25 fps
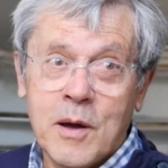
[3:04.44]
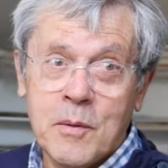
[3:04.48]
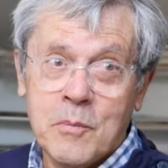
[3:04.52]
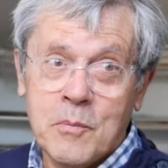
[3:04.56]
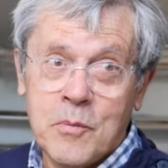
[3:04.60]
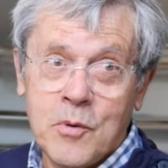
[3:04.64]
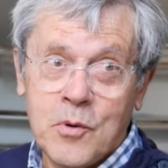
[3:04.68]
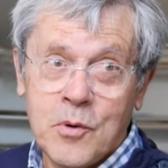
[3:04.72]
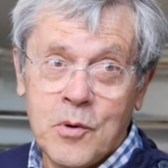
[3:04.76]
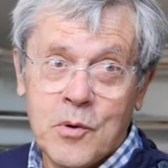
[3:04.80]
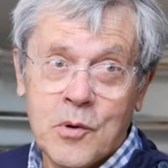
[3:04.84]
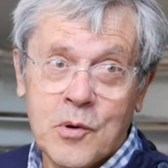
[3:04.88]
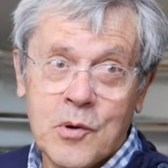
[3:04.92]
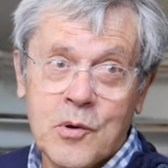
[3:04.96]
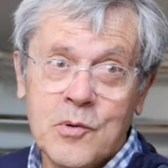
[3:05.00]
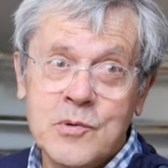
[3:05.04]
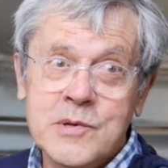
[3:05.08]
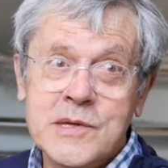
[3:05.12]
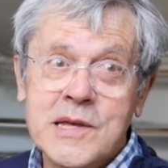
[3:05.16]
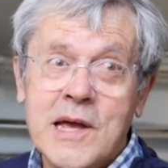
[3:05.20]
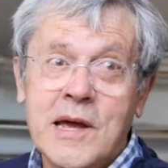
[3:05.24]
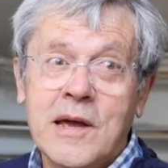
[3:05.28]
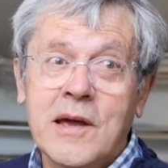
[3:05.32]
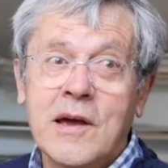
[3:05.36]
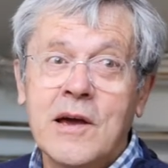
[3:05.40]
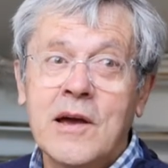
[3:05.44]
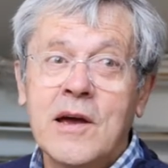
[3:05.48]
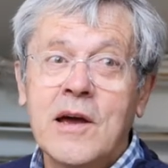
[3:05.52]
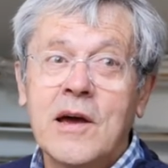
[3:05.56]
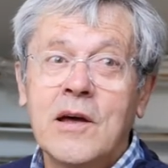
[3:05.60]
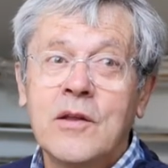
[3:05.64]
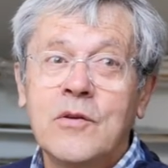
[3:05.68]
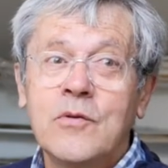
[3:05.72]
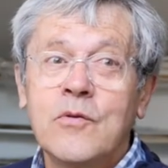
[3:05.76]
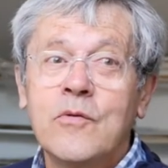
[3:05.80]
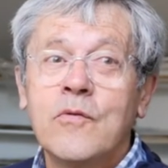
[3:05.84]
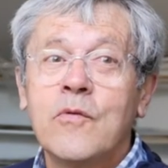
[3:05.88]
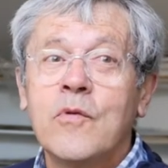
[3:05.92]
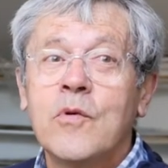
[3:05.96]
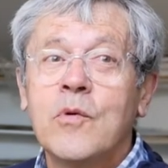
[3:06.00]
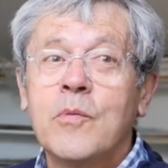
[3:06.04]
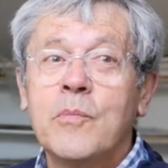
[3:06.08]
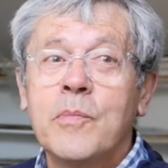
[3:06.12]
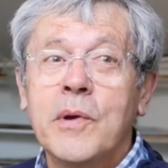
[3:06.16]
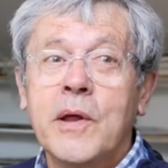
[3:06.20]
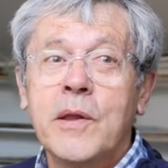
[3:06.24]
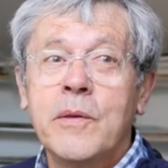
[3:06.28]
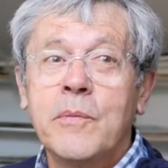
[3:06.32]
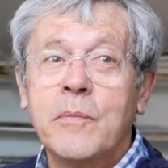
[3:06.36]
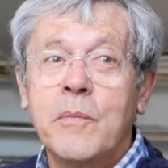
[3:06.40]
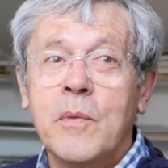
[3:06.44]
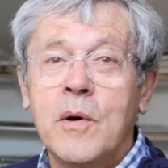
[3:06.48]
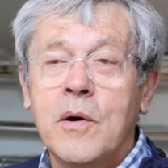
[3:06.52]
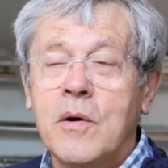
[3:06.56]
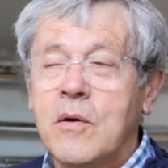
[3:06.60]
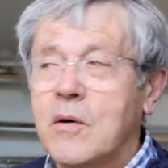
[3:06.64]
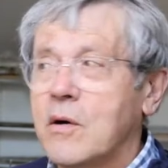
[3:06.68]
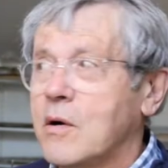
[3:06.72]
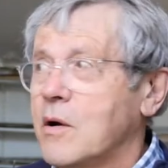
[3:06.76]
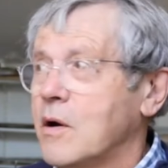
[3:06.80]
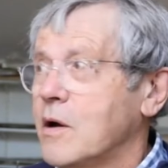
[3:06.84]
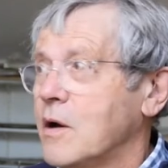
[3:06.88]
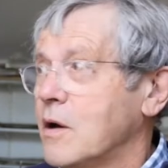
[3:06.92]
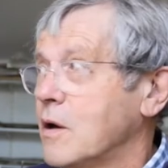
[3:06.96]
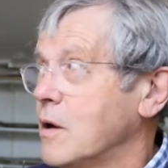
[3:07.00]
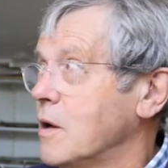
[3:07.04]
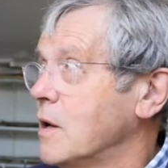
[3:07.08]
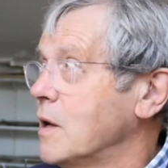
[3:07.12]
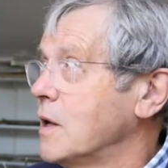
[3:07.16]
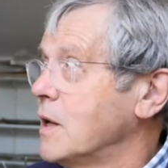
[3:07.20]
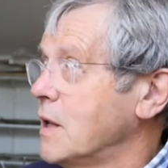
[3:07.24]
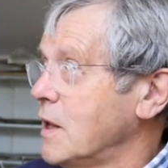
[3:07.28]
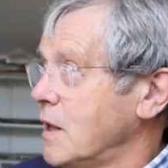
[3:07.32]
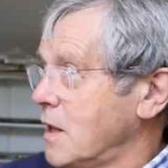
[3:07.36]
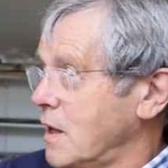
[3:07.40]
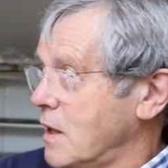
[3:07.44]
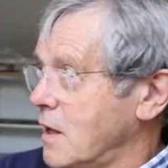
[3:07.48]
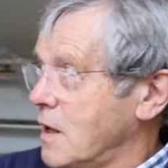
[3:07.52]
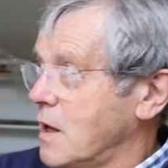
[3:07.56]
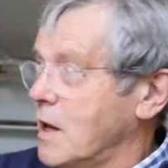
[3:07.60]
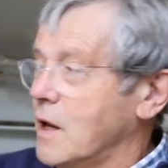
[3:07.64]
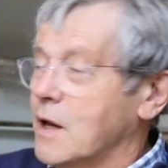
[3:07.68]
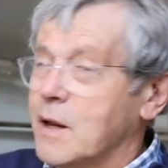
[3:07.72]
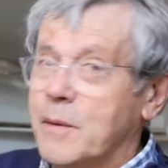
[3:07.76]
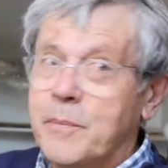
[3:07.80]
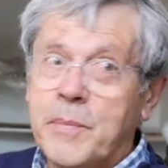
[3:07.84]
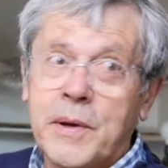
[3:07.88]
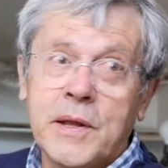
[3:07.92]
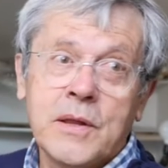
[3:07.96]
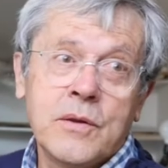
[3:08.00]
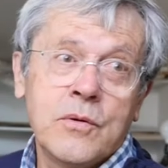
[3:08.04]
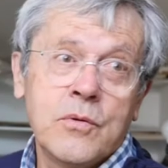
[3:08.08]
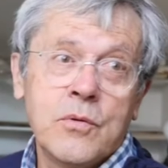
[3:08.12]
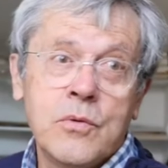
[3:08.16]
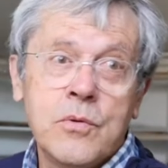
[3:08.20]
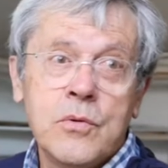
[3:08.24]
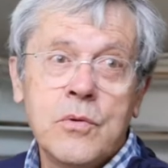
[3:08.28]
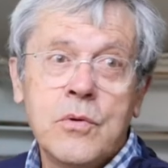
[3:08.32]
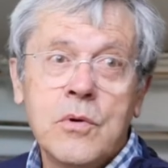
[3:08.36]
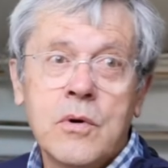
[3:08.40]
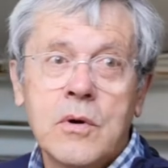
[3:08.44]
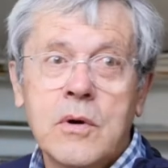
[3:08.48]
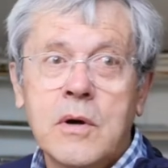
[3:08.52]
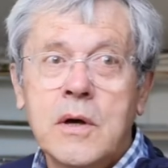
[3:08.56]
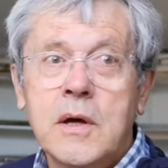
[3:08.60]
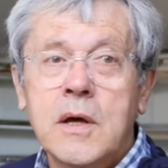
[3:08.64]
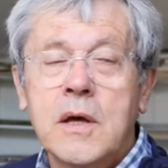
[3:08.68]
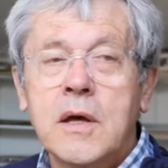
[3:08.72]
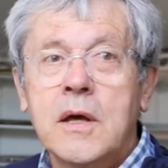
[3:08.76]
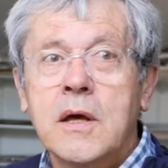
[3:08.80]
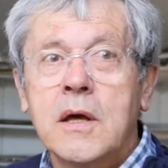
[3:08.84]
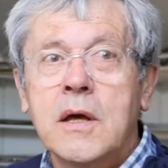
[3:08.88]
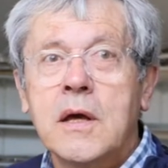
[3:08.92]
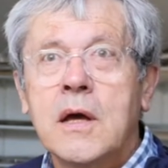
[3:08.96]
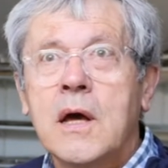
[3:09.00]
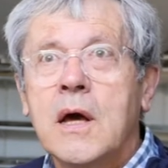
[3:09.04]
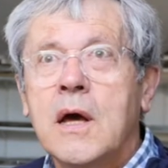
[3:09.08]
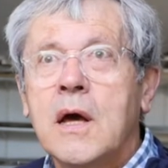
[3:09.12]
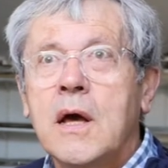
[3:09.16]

me consacrer à nouveau pleinement à, la peinture et,